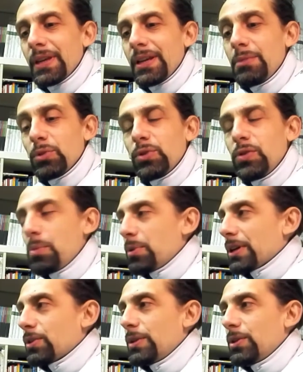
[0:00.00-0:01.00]
Il motivo
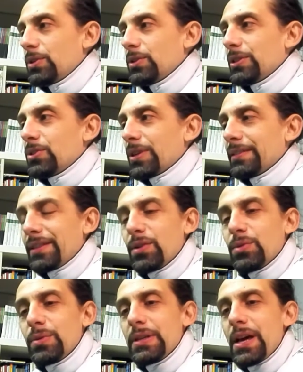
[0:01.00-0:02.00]
per cui l'ho intitolata a
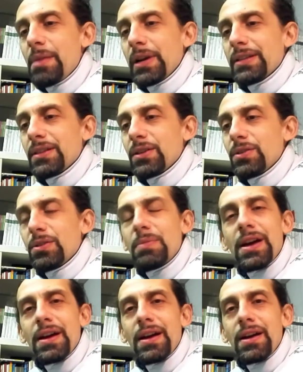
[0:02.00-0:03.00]
lui è perché secondo
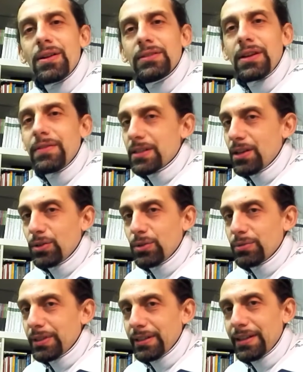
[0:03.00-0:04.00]
me, oltre ad aver scritto
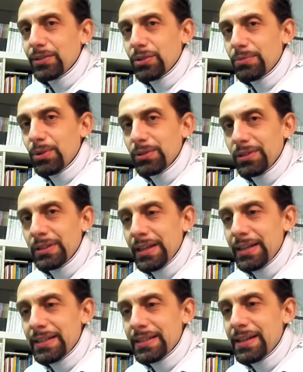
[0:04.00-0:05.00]
un trattato molto
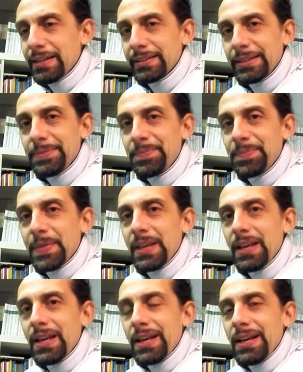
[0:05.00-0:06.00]
interessante,
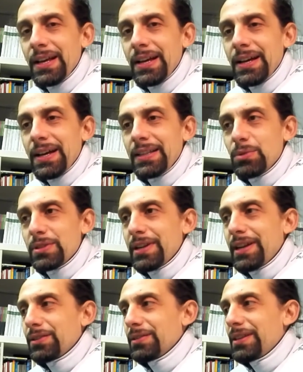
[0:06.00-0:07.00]
ha
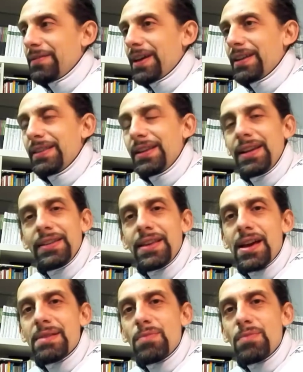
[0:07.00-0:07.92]
dimostrato di avere delle idee